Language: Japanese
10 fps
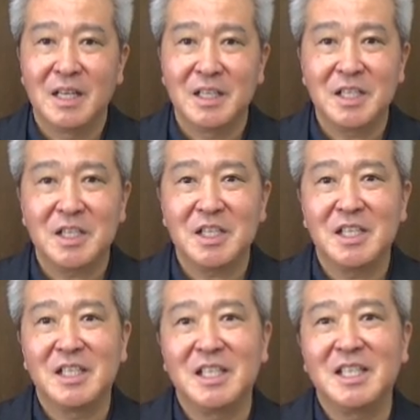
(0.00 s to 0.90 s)

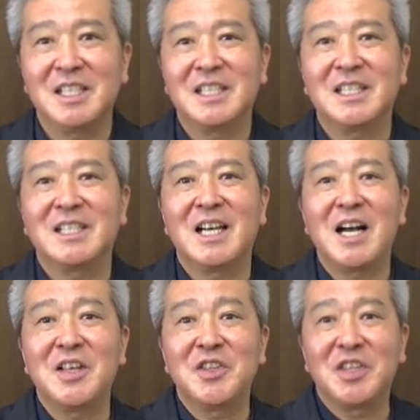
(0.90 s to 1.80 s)

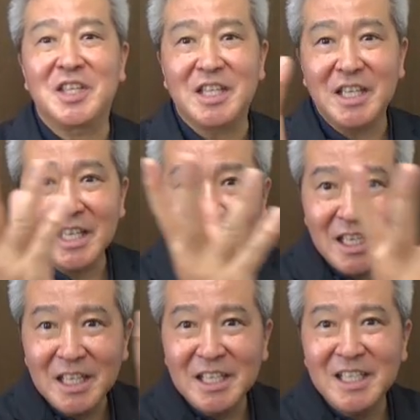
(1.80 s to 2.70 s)

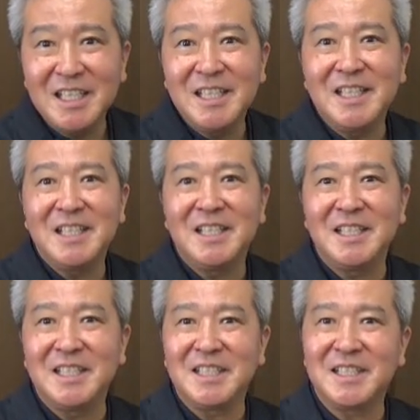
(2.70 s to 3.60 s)

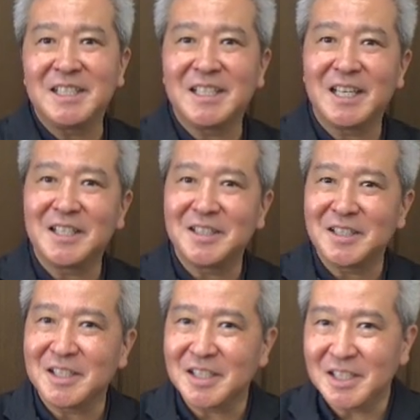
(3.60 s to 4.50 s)

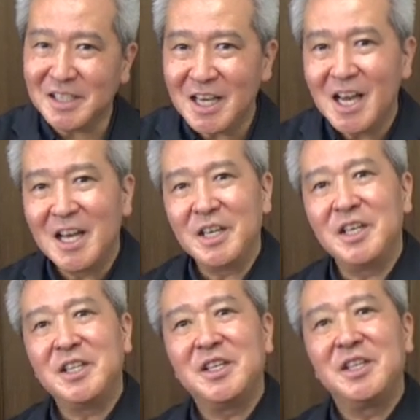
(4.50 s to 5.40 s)

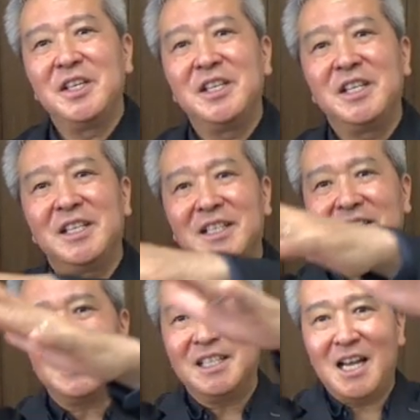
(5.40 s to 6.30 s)

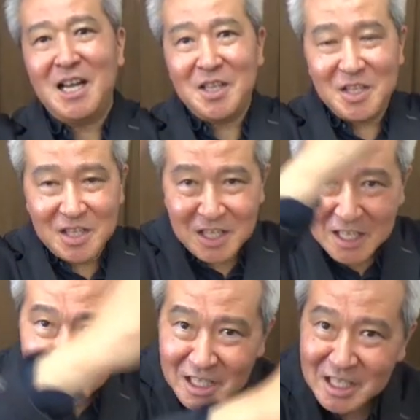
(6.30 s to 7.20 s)

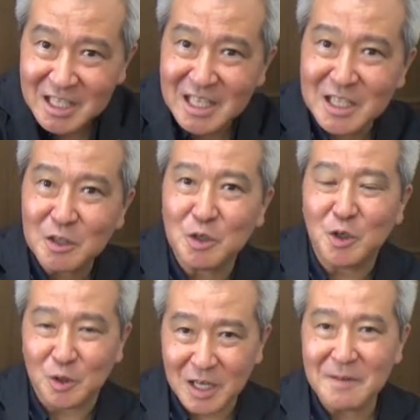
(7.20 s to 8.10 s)
1234223412342234という
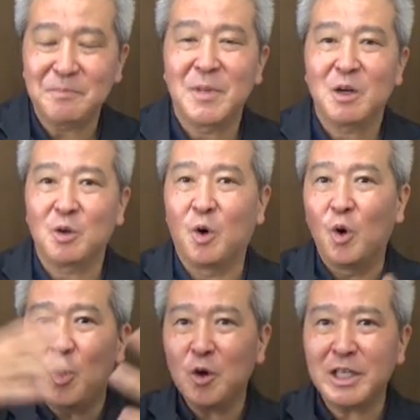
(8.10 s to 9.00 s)
ようなこの
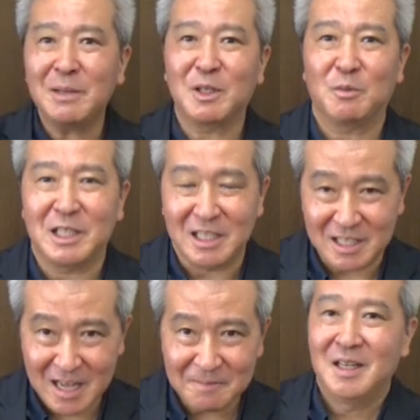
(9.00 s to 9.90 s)
大きなまとまりです
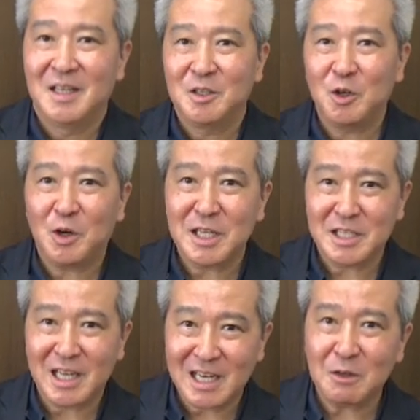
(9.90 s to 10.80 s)
ねそれを感じ
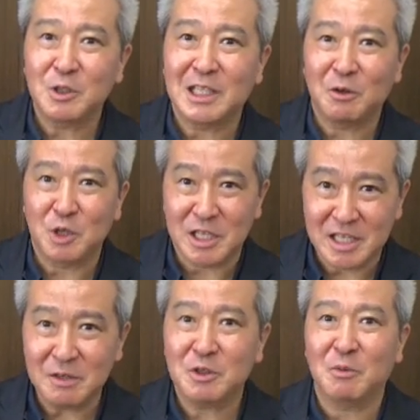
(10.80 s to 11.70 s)
ながら歌ってほしい
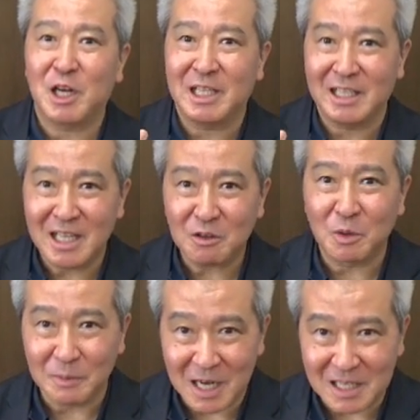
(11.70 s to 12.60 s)
し振ってもらいたいなと
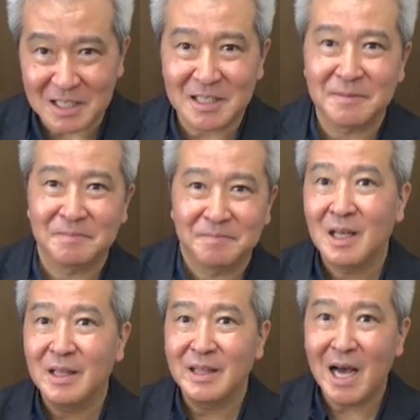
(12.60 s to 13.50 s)
思います
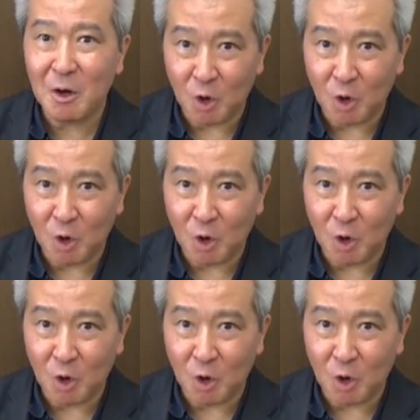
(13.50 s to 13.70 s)
な